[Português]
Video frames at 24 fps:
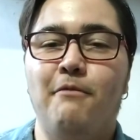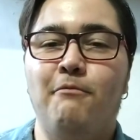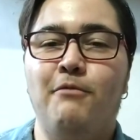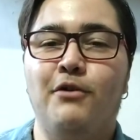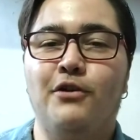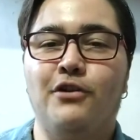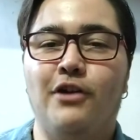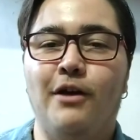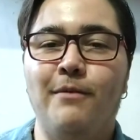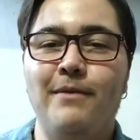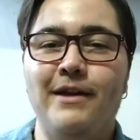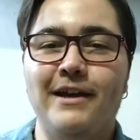
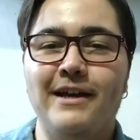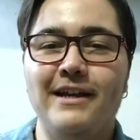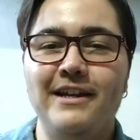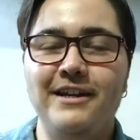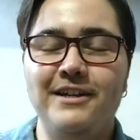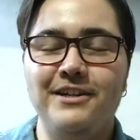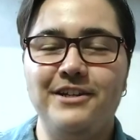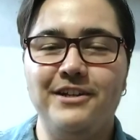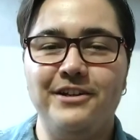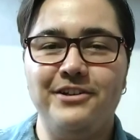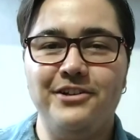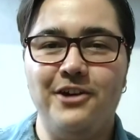meu nome é
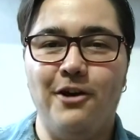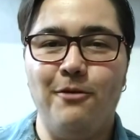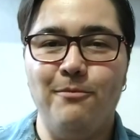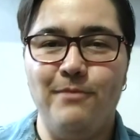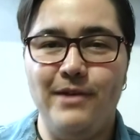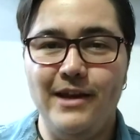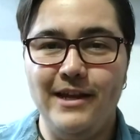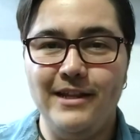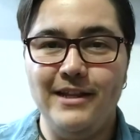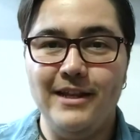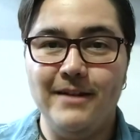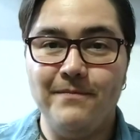Christian de
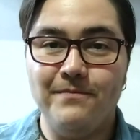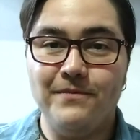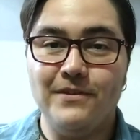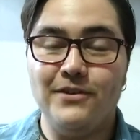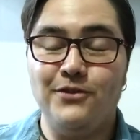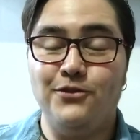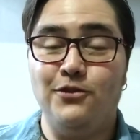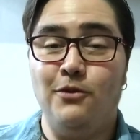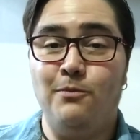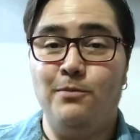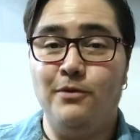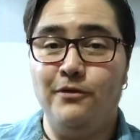Almeida e
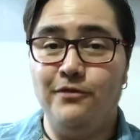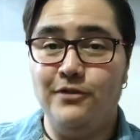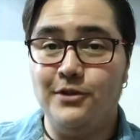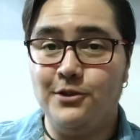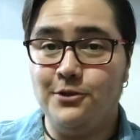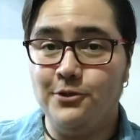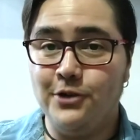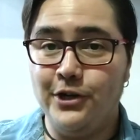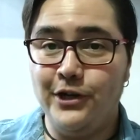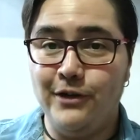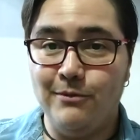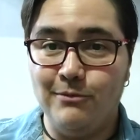sou
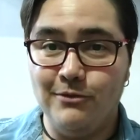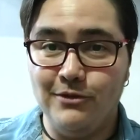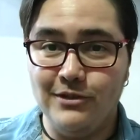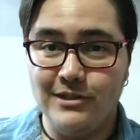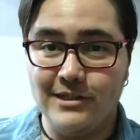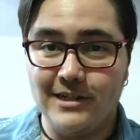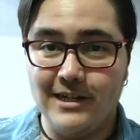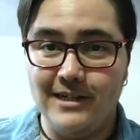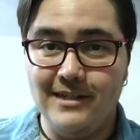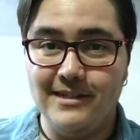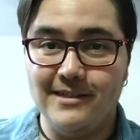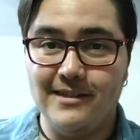professor de
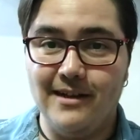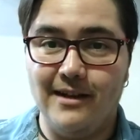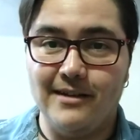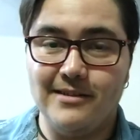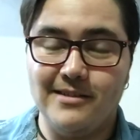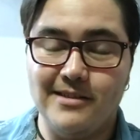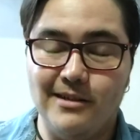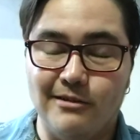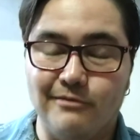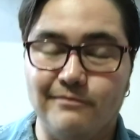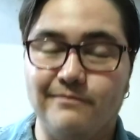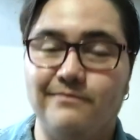
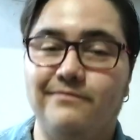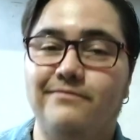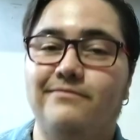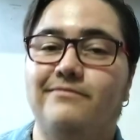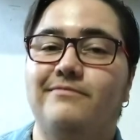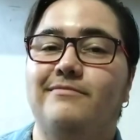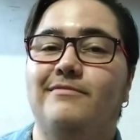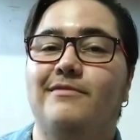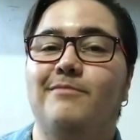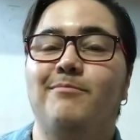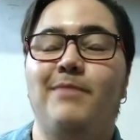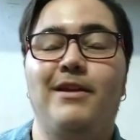musicalização.
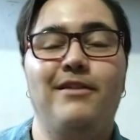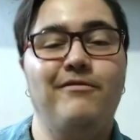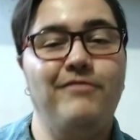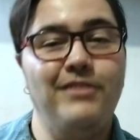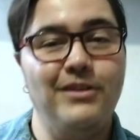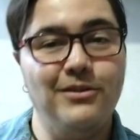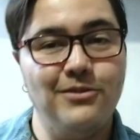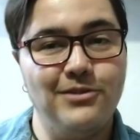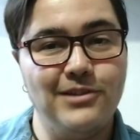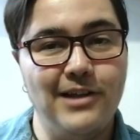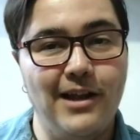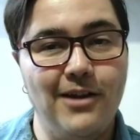
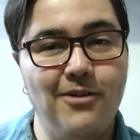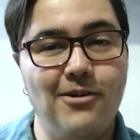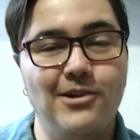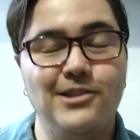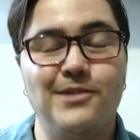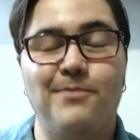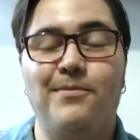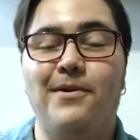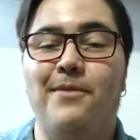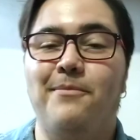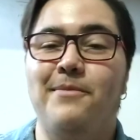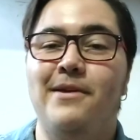Bem-vindos à
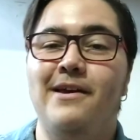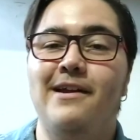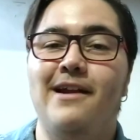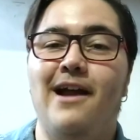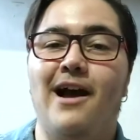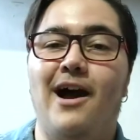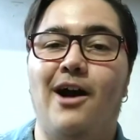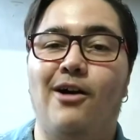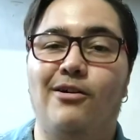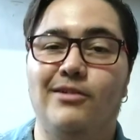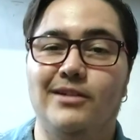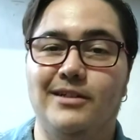nossa primeira
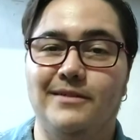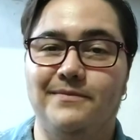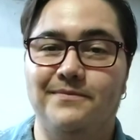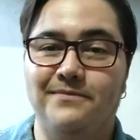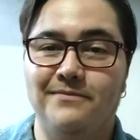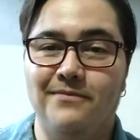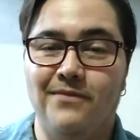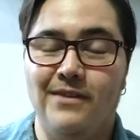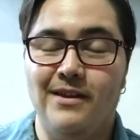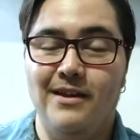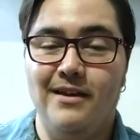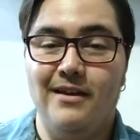aula.
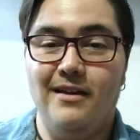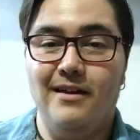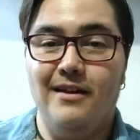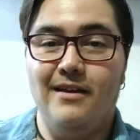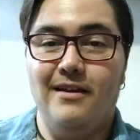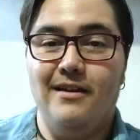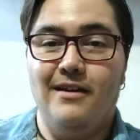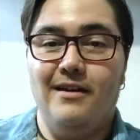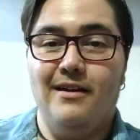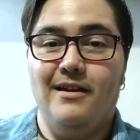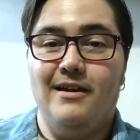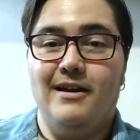
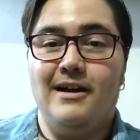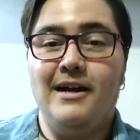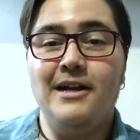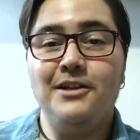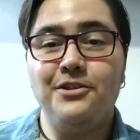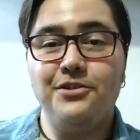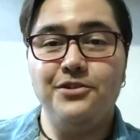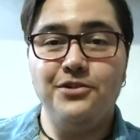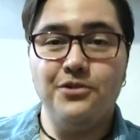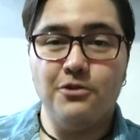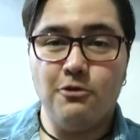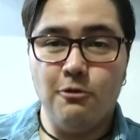
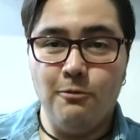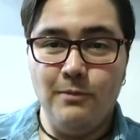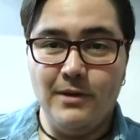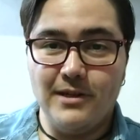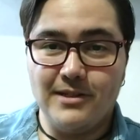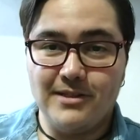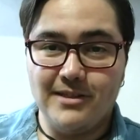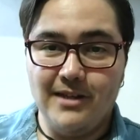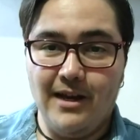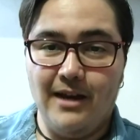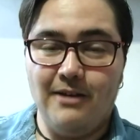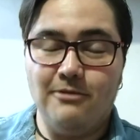Antes de
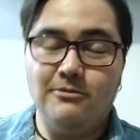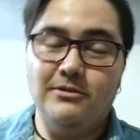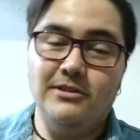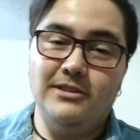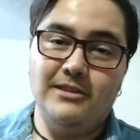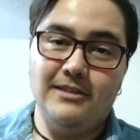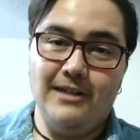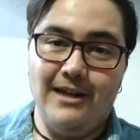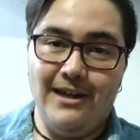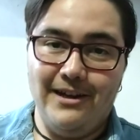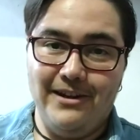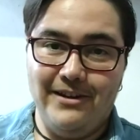começar, eu
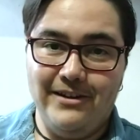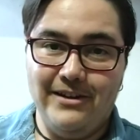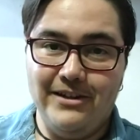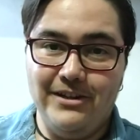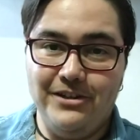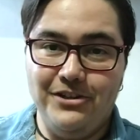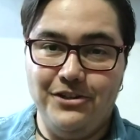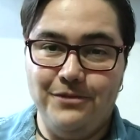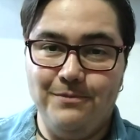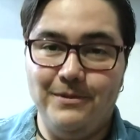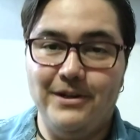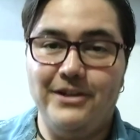gostaria
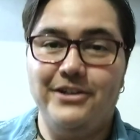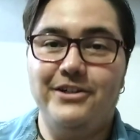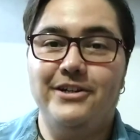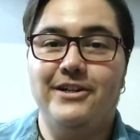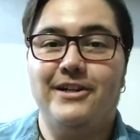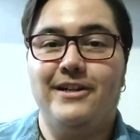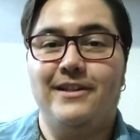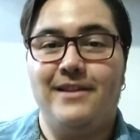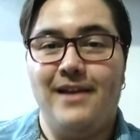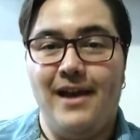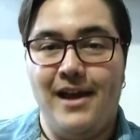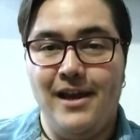de me
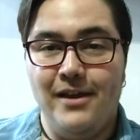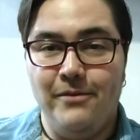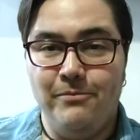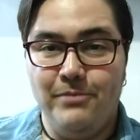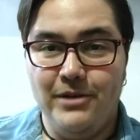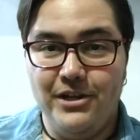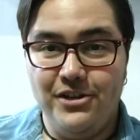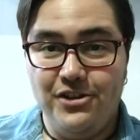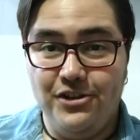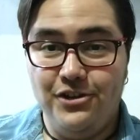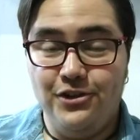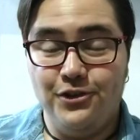adiantar e
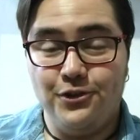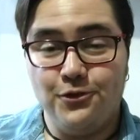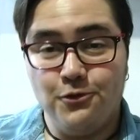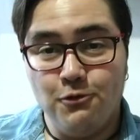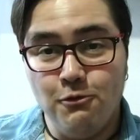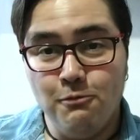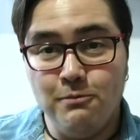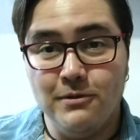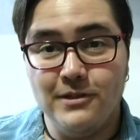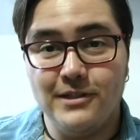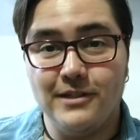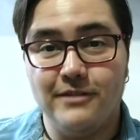pedir
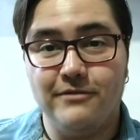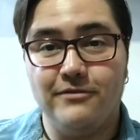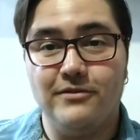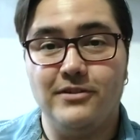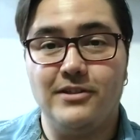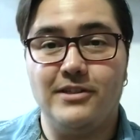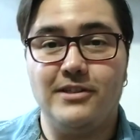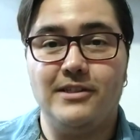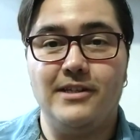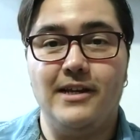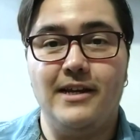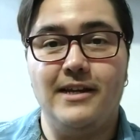desculpas a
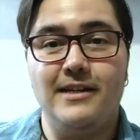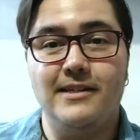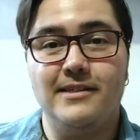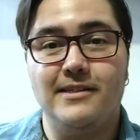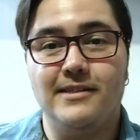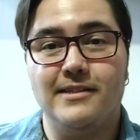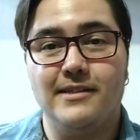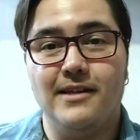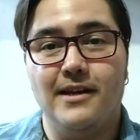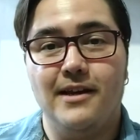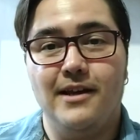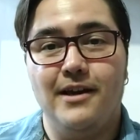
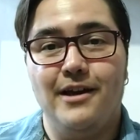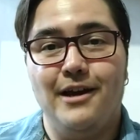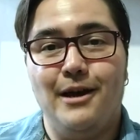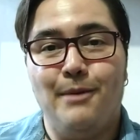vocês